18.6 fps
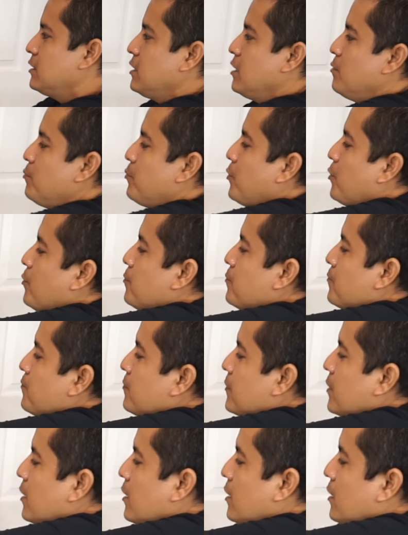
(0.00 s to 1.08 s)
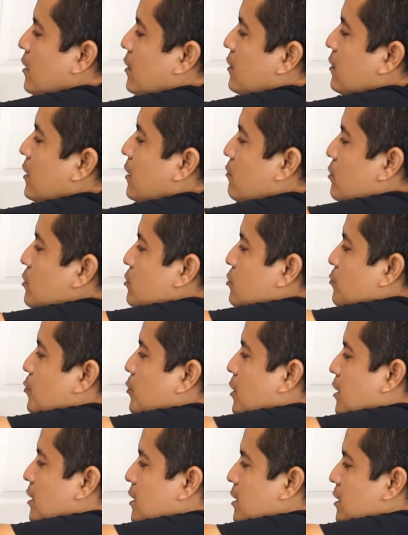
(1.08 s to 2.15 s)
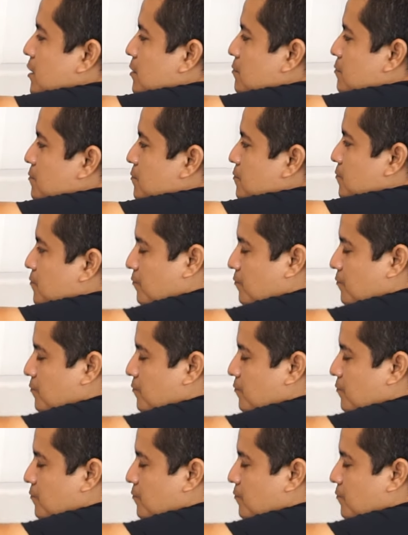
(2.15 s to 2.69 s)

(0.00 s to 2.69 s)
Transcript: tiempo dejo esto por aquí